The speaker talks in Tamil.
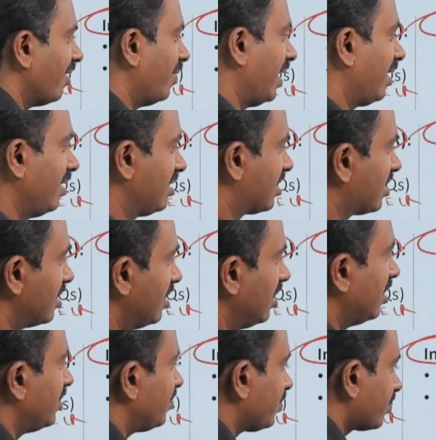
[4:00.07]
அவேர்னஸ்
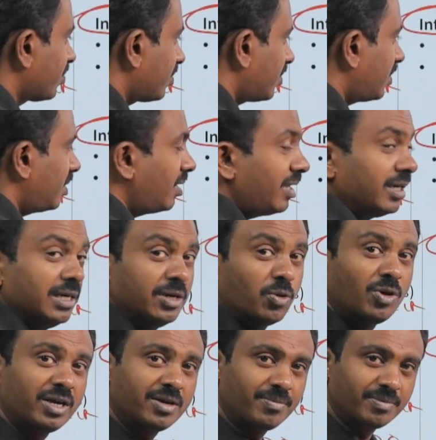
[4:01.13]

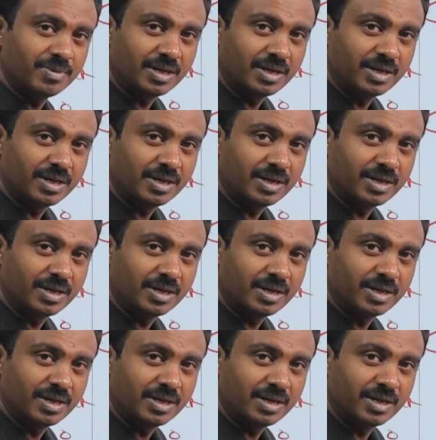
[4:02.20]
உங்களுக்கு